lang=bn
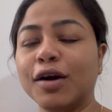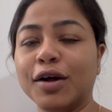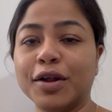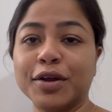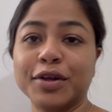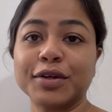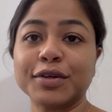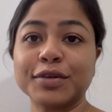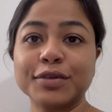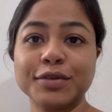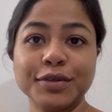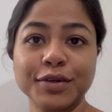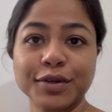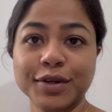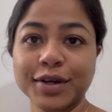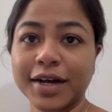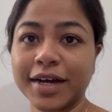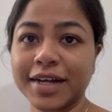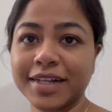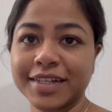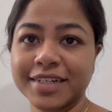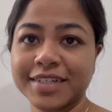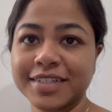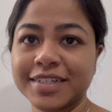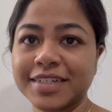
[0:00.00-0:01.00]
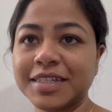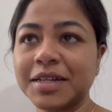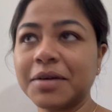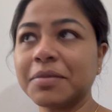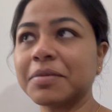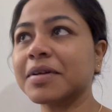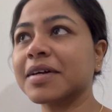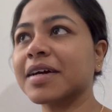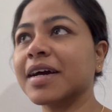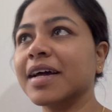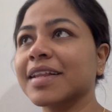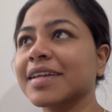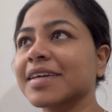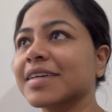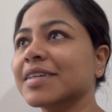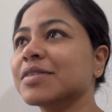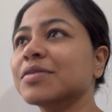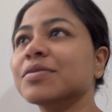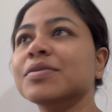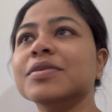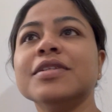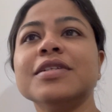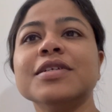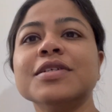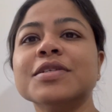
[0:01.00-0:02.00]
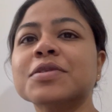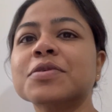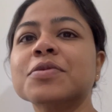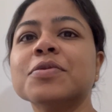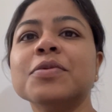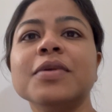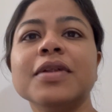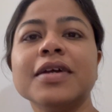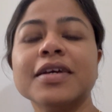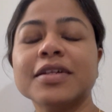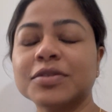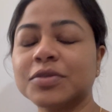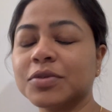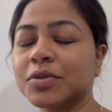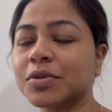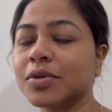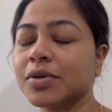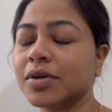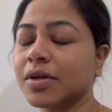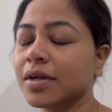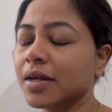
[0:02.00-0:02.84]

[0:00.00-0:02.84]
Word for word: অনেকগুলো কাজ আছে তারপর কালকে টুইটি স্কুলে তো